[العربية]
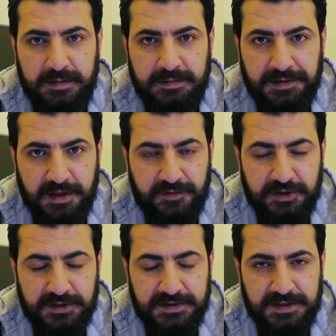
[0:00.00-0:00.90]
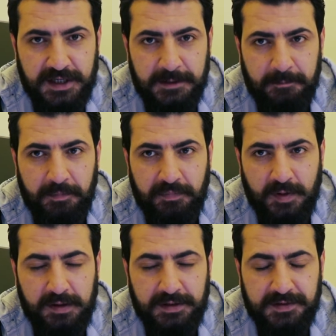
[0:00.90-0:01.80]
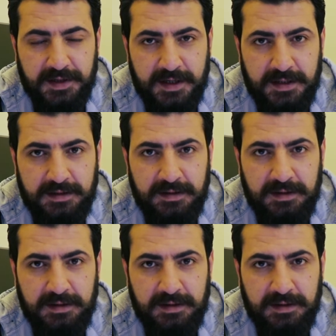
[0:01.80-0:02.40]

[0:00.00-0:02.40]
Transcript: نظافة شخصية واعتناء